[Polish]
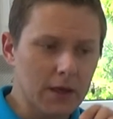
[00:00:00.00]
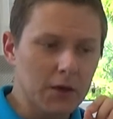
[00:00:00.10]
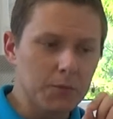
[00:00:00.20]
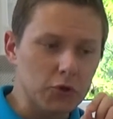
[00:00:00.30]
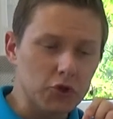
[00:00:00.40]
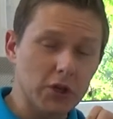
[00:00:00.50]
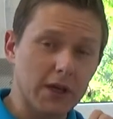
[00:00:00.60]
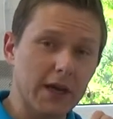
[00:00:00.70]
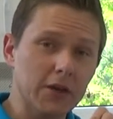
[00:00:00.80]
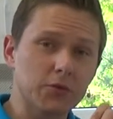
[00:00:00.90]

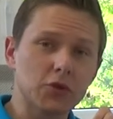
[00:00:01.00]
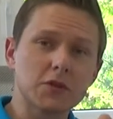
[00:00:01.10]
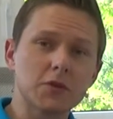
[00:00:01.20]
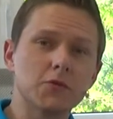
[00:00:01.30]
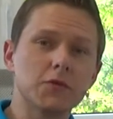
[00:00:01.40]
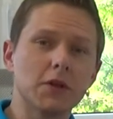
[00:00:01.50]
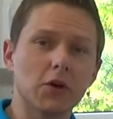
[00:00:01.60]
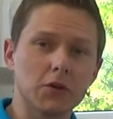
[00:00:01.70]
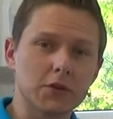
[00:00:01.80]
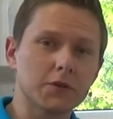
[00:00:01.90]
postrzegają to, co mówili
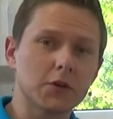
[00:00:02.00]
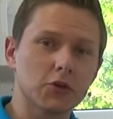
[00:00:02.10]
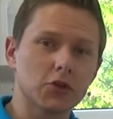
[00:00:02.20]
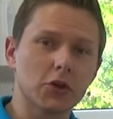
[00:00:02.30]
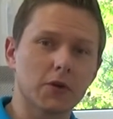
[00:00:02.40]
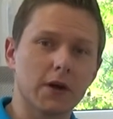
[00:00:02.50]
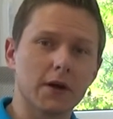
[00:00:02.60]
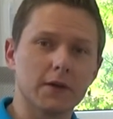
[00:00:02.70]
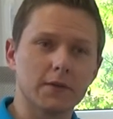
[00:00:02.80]
ojcowie Kościoła,